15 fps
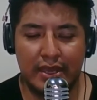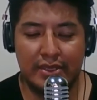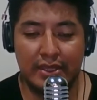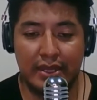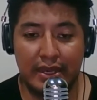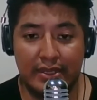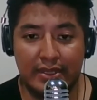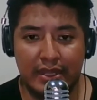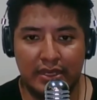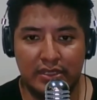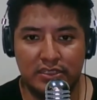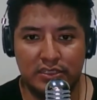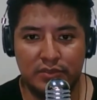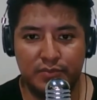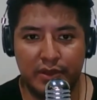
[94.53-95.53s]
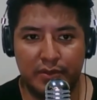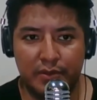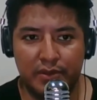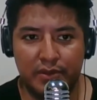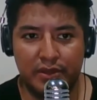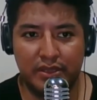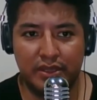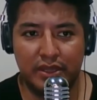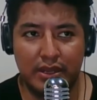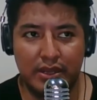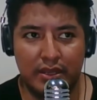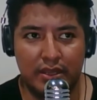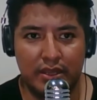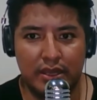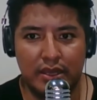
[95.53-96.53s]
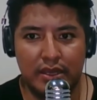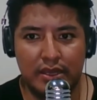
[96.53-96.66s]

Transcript: en el análisis previo, Daniel,